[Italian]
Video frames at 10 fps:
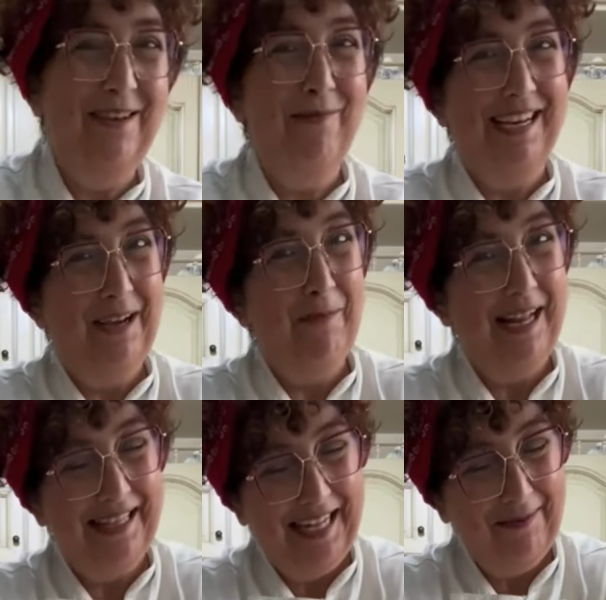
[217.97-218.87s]
perché me li ha
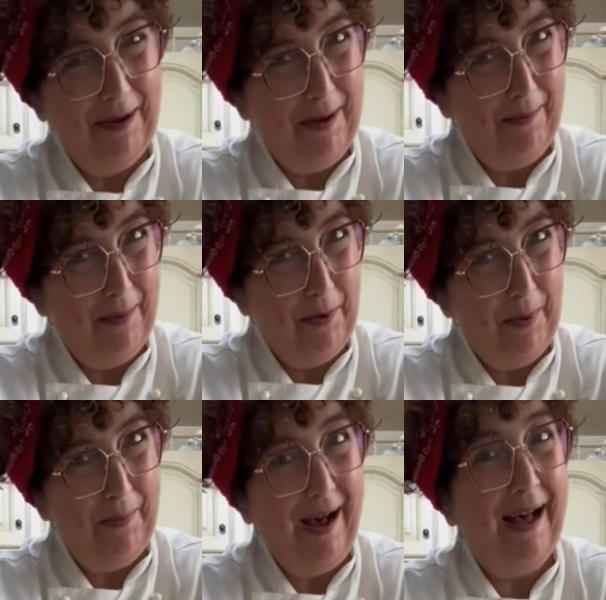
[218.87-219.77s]
dati mia mamma e mio
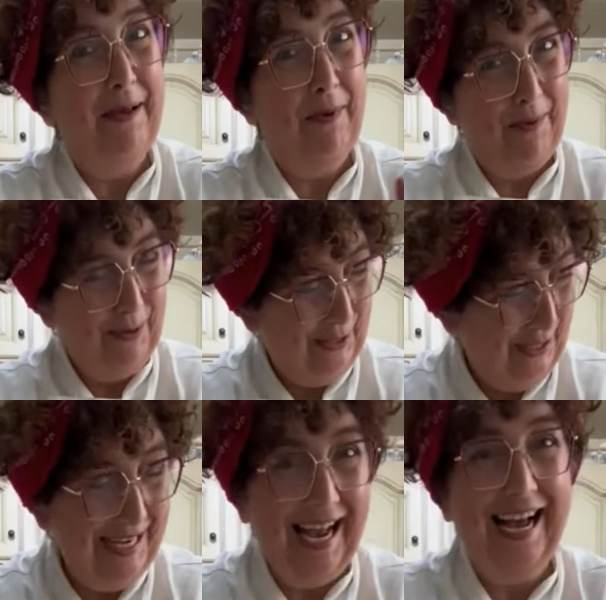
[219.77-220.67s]
papà i
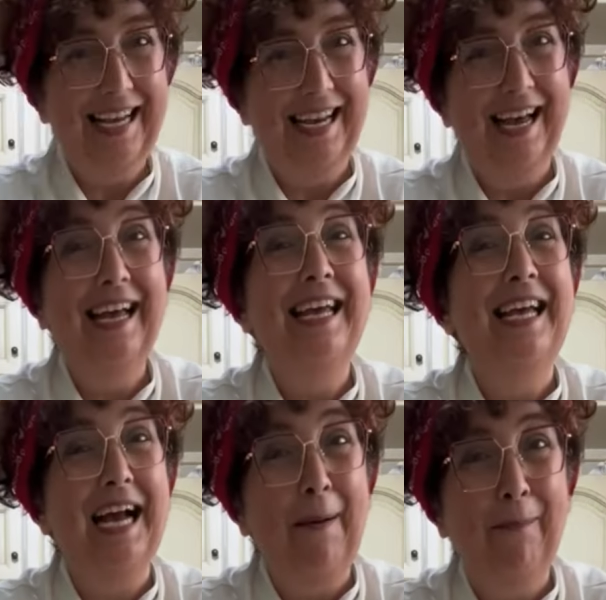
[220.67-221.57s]
peperoncini anche i
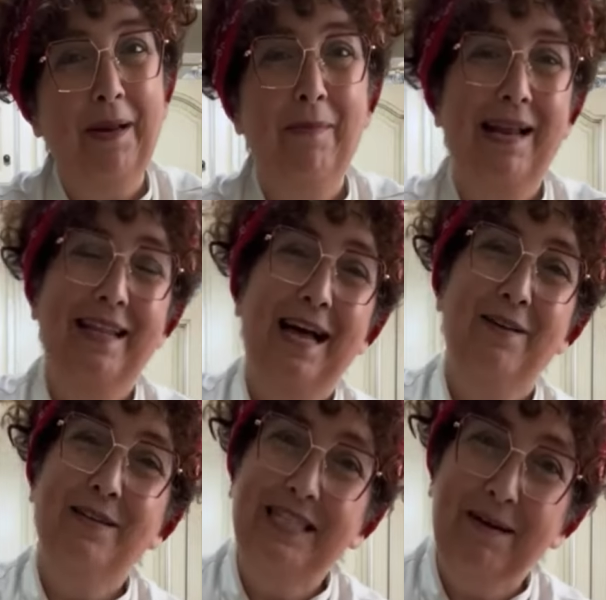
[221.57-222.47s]
capperi me li
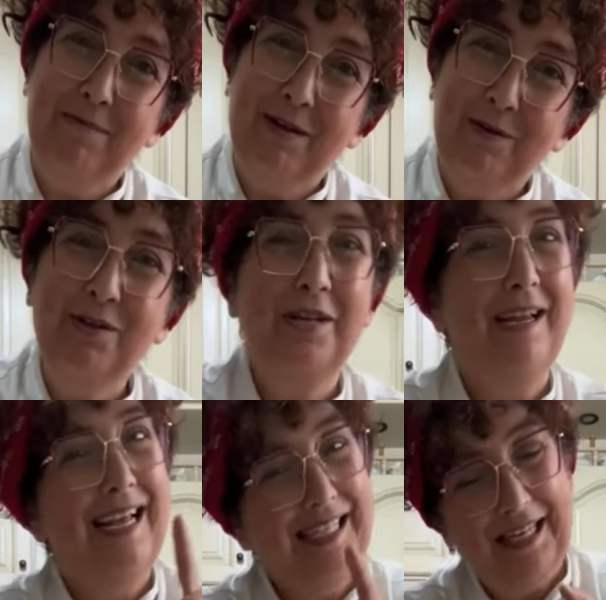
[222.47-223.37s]
danno sia i miei suoceri
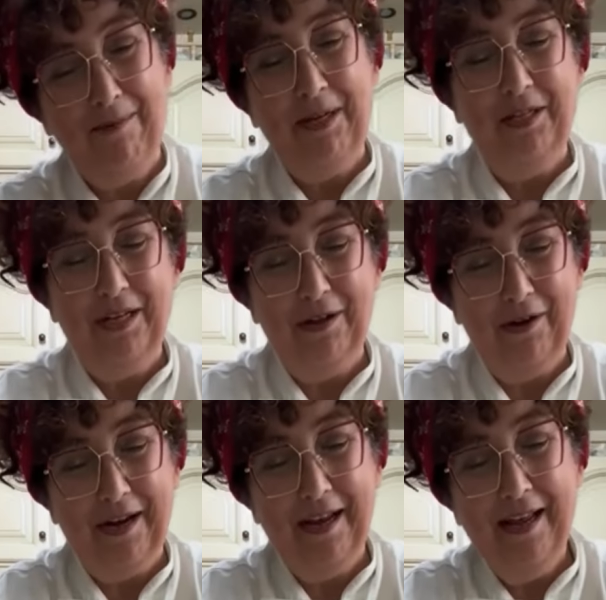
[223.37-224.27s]
e sia i miei
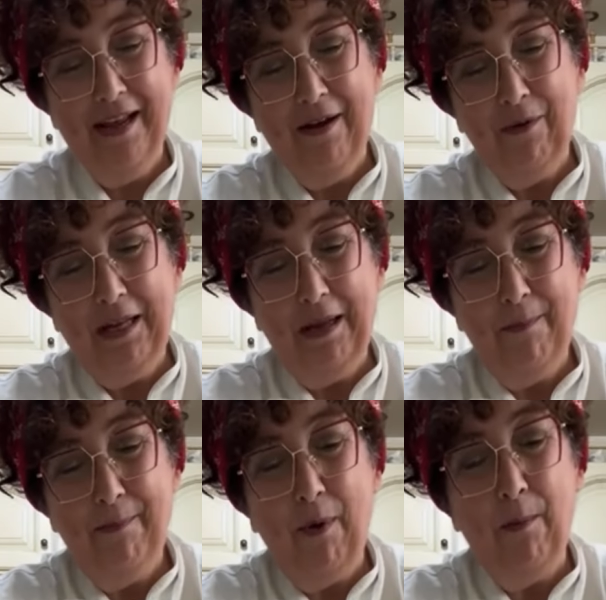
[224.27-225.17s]
genitori quindi
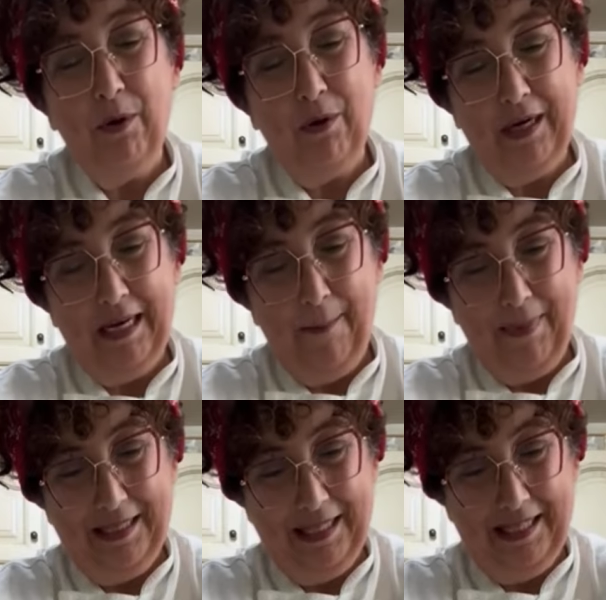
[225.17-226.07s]
pomodorini a
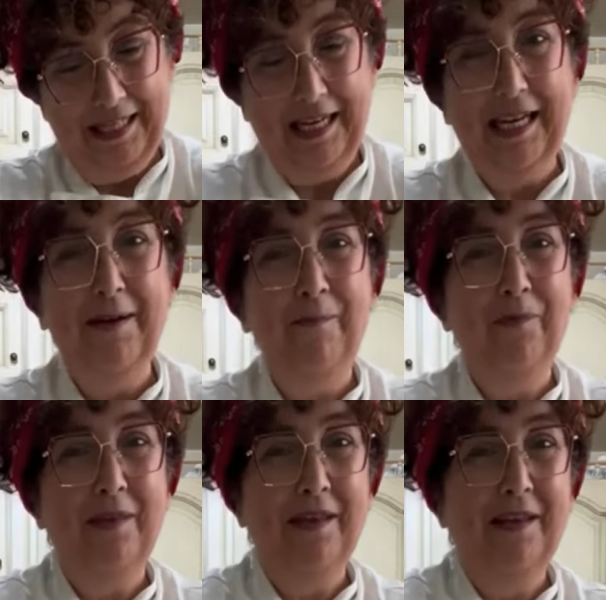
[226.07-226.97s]
pezzettini
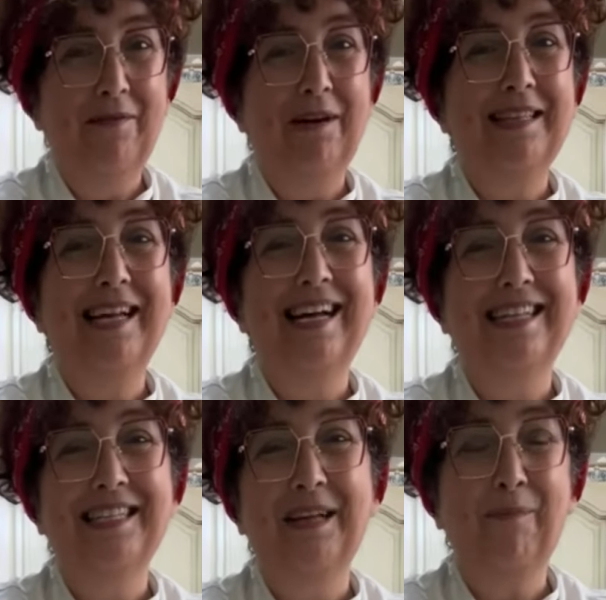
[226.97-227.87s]
guardate
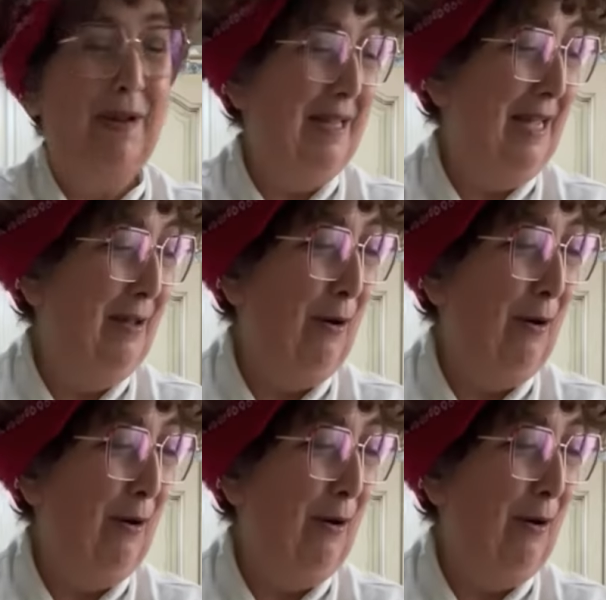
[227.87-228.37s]
sta prendendo